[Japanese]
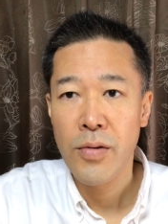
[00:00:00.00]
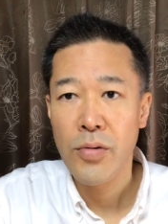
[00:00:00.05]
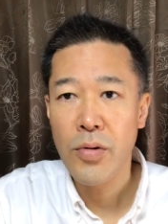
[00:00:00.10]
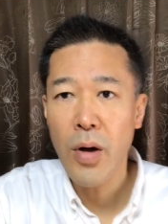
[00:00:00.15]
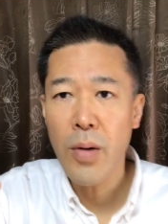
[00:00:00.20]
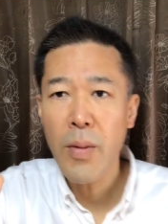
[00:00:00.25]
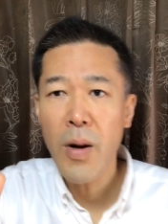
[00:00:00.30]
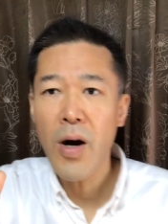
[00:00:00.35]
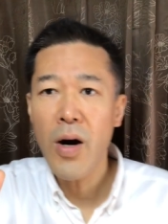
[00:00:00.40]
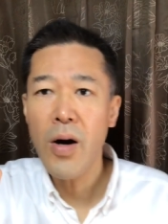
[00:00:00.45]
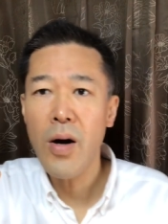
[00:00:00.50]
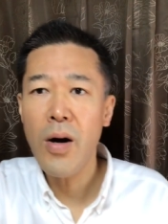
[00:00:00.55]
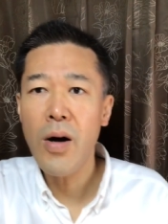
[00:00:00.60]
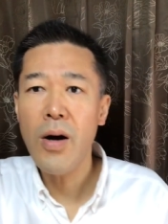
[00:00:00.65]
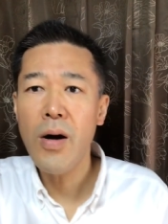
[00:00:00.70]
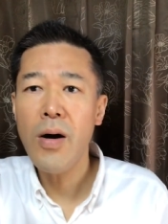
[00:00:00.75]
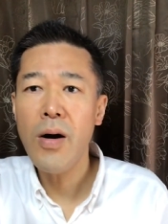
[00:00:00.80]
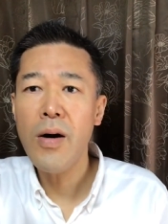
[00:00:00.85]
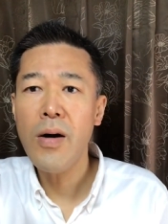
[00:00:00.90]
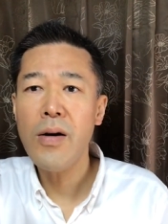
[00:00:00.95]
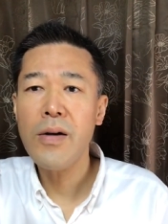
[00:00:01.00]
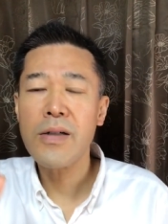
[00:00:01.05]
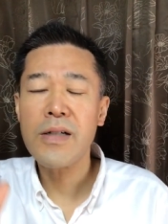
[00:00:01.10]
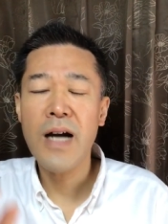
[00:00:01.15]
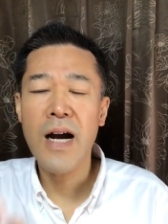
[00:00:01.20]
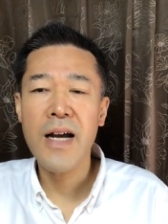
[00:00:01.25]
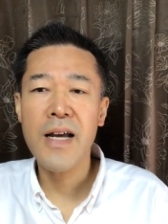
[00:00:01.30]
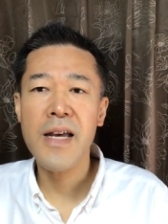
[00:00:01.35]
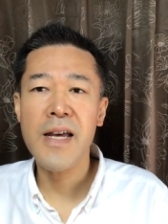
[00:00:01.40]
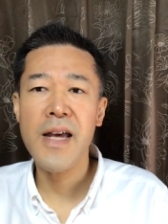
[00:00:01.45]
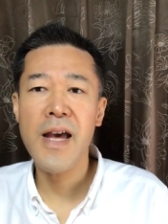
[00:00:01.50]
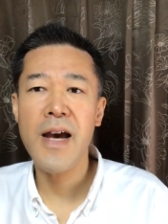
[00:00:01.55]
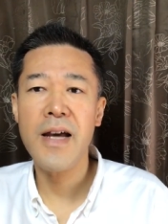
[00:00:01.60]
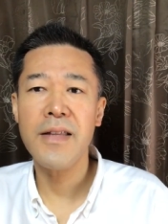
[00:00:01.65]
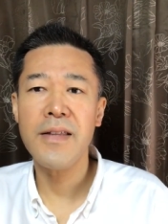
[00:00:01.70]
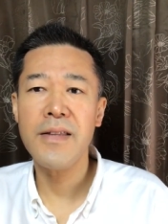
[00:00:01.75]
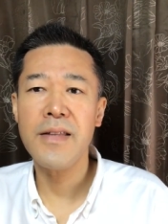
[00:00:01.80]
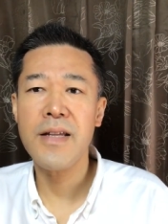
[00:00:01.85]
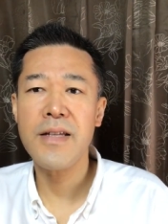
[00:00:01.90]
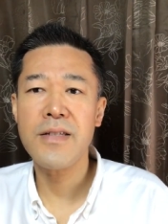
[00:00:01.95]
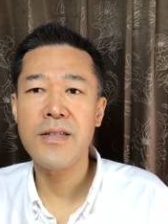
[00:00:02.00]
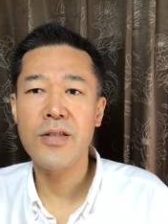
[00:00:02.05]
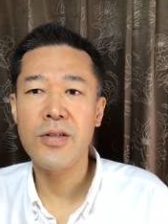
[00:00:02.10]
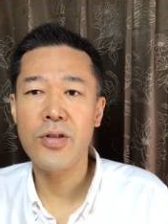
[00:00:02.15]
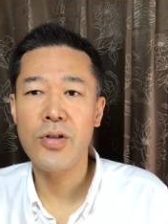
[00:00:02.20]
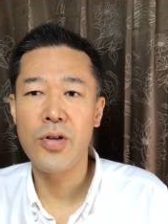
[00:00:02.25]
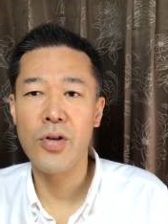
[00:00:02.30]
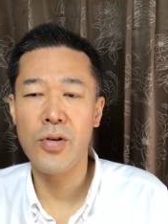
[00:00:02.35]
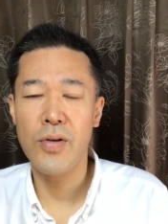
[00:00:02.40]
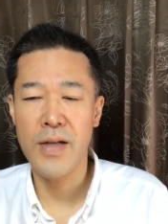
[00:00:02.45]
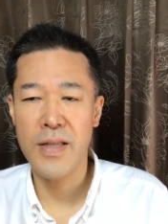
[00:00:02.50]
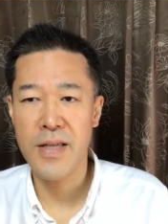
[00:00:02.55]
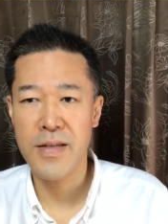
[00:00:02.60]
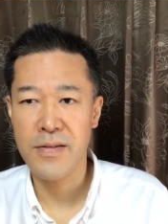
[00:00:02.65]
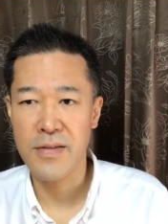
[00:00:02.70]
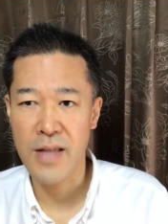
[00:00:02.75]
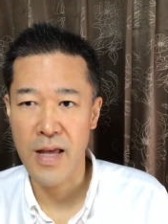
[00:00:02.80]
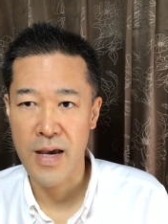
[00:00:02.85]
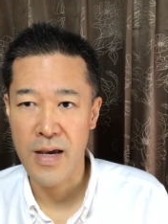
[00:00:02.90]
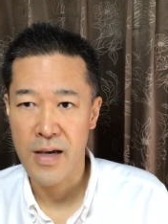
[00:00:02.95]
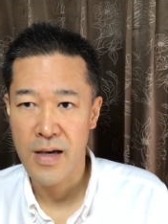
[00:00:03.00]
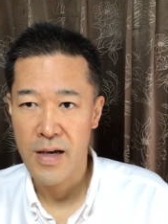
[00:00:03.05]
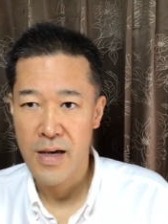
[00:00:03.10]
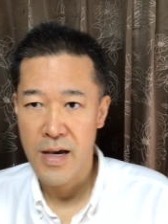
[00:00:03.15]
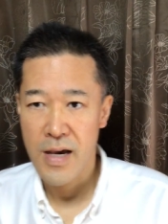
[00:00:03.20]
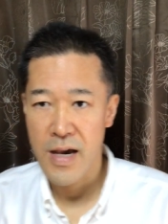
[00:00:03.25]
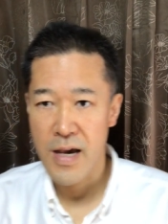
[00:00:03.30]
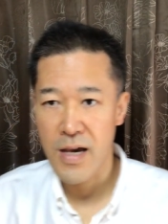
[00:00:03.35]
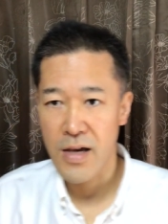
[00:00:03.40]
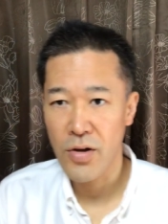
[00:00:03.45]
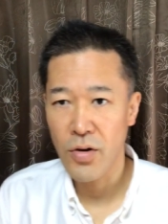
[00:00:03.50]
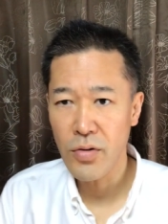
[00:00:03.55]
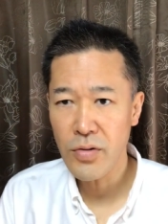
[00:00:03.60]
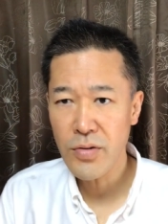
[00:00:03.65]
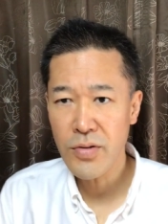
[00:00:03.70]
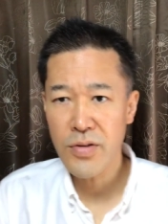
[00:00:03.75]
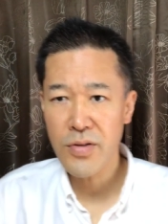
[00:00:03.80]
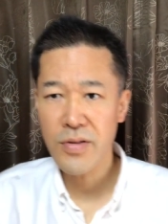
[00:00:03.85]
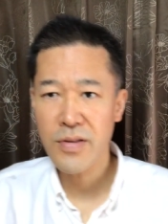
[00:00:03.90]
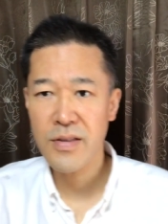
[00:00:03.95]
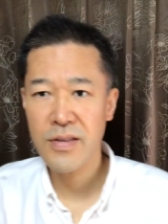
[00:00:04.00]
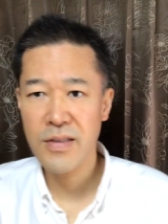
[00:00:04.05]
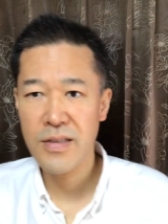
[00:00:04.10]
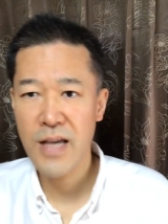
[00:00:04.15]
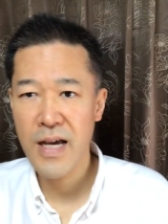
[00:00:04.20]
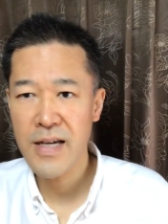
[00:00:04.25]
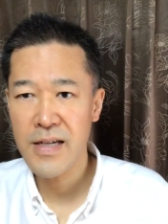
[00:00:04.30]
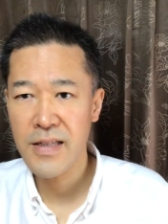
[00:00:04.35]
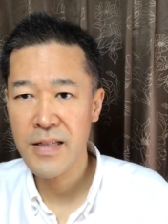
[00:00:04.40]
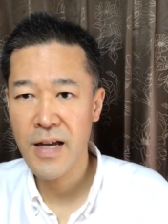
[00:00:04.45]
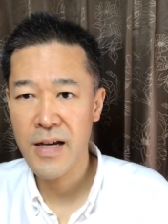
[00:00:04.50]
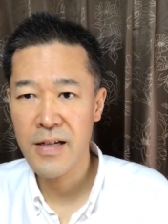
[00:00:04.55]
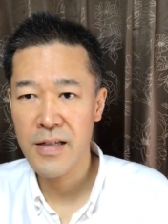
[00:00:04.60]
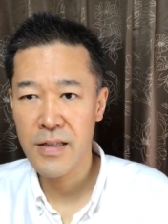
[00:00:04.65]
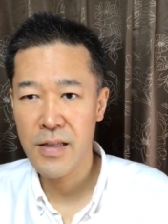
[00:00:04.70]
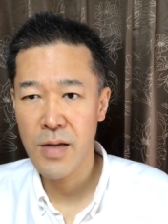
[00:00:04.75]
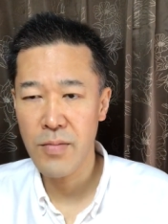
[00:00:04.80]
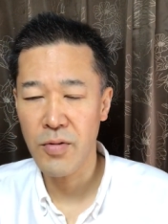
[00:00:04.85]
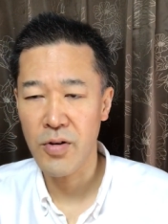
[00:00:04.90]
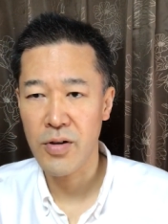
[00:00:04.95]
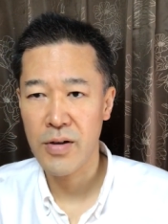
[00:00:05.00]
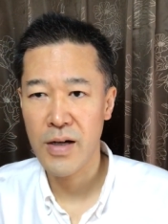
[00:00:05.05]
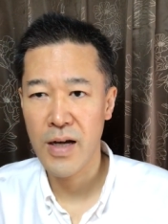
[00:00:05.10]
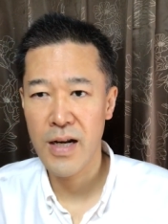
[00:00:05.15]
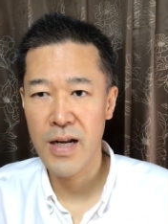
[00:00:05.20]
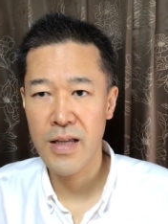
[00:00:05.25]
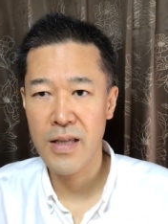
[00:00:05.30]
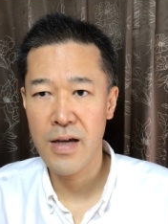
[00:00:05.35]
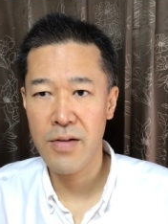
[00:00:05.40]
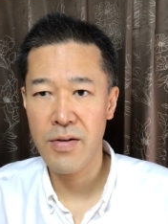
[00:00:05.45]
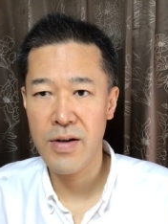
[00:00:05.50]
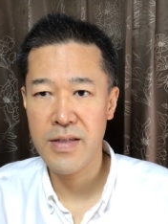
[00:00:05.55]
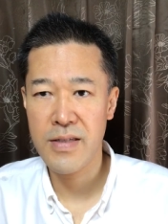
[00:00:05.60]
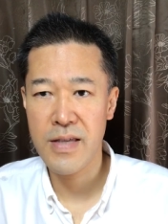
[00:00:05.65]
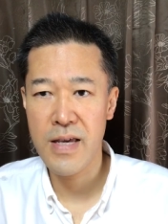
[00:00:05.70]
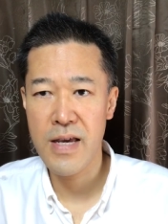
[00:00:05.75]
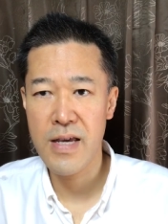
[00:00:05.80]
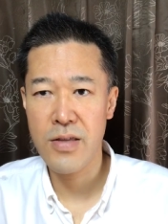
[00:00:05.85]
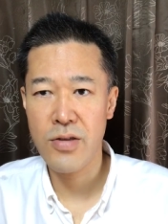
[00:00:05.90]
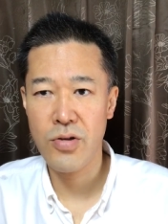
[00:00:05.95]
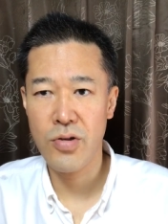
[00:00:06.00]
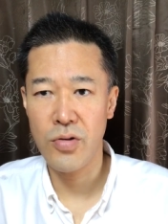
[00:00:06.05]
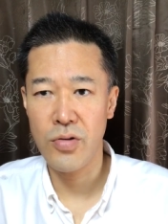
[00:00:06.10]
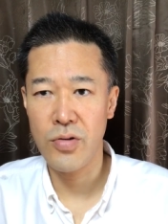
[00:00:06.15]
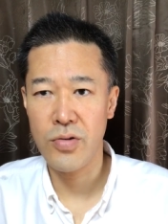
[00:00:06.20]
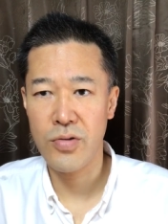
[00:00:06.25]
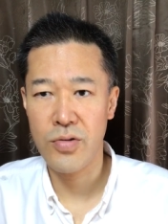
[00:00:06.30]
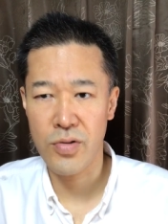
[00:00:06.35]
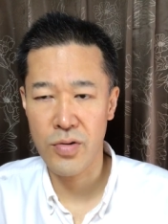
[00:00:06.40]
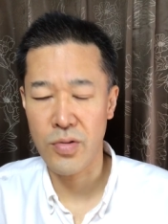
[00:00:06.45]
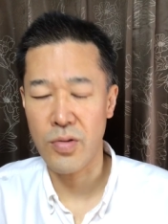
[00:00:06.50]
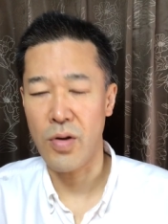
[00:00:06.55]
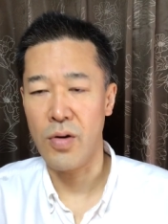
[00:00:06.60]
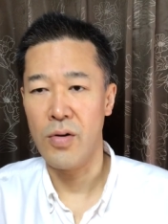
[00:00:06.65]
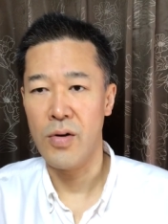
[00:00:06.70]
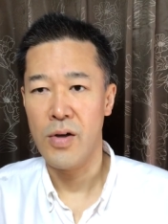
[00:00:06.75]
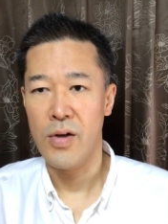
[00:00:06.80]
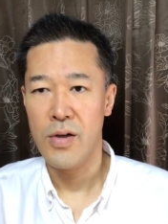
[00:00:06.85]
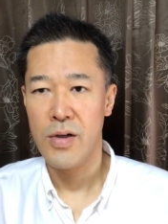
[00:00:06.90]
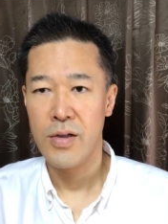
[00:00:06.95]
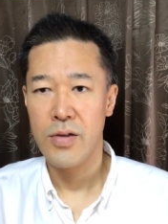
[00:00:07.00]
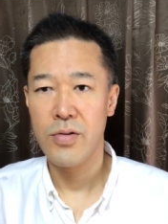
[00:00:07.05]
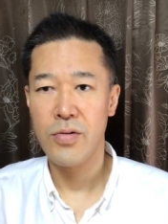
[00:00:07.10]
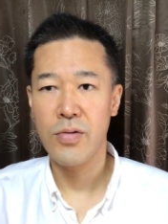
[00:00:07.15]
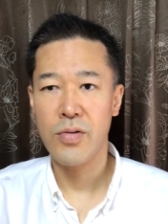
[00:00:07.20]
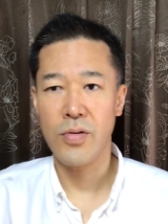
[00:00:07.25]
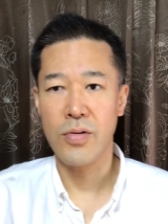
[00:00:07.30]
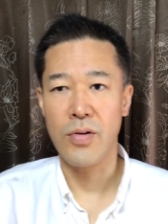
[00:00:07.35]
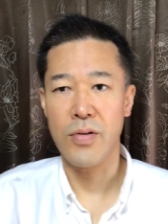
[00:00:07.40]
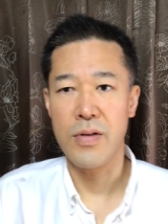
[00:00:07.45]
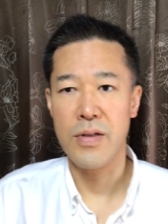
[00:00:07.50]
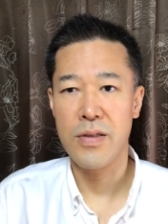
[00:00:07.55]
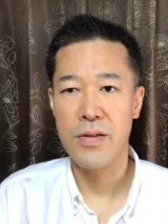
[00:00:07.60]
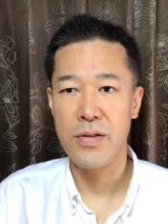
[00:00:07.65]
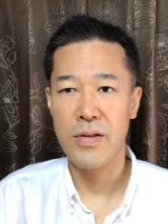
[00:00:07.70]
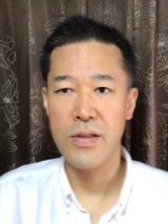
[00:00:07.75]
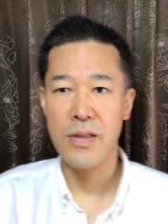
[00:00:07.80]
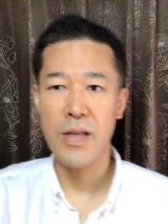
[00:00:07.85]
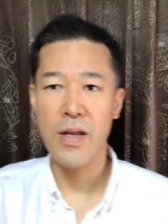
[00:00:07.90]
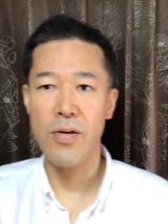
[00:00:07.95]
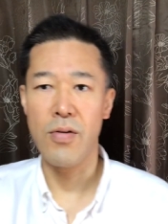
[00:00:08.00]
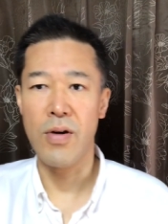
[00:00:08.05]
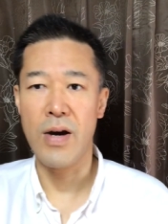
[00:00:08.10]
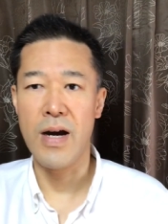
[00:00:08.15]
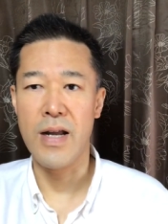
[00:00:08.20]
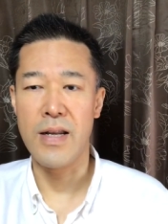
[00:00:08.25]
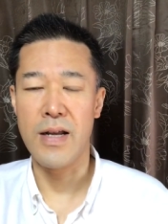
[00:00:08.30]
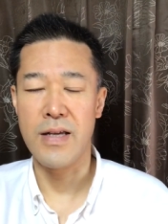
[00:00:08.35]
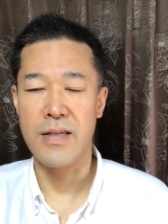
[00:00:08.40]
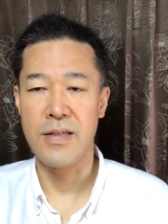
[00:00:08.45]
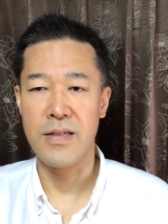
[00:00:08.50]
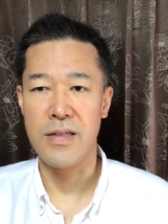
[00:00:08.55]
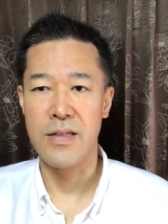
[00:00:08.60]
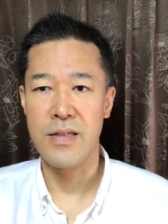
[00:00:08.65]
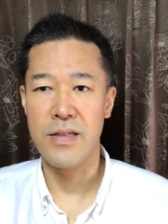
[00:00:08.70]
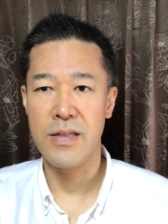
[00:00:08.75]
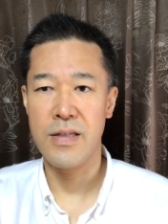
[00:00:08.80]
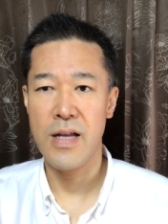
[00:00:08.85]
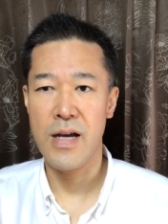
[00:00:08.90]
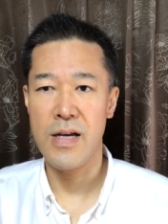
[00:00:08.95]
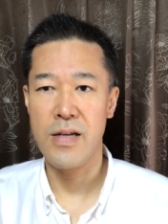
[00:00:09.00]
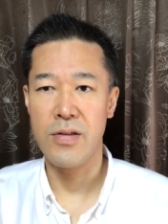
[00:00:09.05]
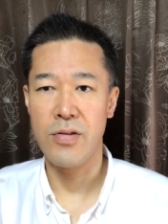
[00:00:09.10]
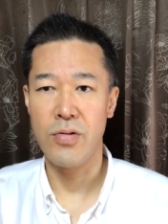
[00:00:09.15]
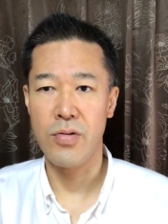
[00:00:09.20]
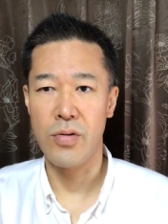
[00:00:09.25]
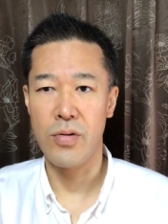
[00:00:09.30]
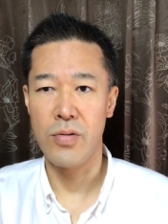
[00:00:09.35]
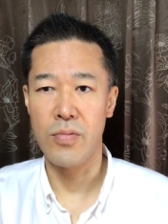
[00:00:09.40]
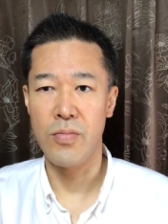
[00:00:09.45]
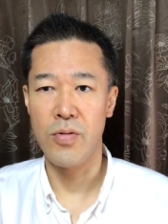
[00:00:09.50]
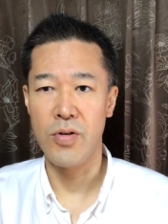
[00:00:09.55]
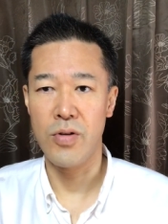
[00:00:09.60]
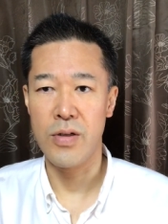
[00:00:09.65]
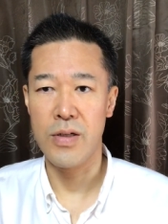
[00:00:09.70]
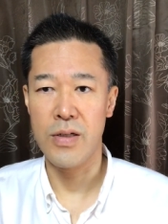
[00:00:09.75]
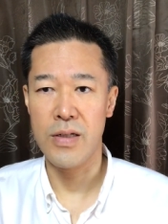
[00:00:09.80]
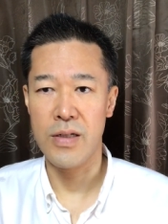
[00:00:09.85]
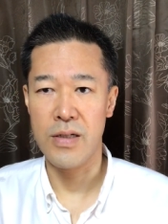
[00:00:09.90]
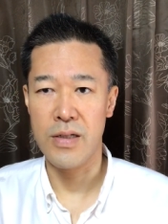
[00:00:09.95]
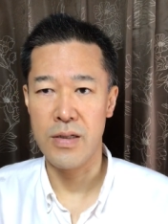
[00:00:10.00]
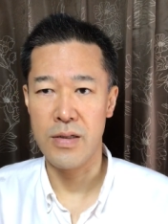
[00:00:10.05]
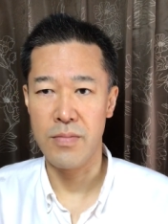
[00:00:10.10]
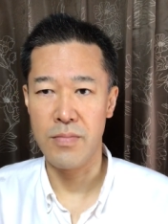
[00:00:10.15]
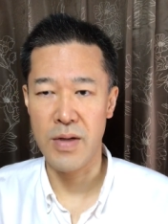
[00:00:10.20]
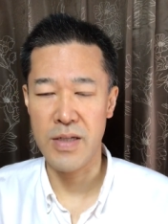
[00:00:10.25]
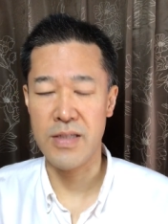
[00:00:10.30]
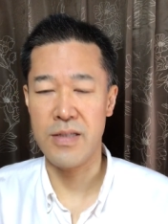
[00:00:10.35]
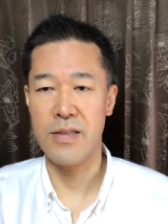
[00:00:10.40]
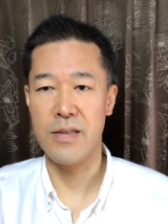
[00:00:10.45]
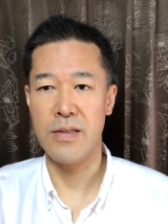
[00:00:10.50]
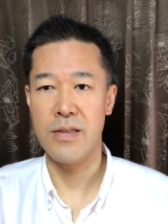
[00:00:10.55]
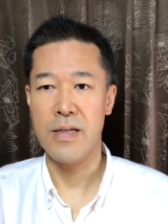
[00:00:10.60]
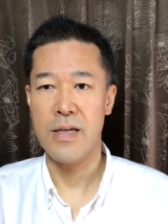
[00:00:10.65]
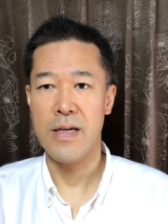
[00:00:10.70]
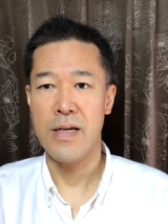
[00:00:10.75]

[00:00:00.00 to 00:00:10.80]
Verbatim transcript: どうも影やんです今日はですね40歳代でも体は成長するということについてお話ししたいと思います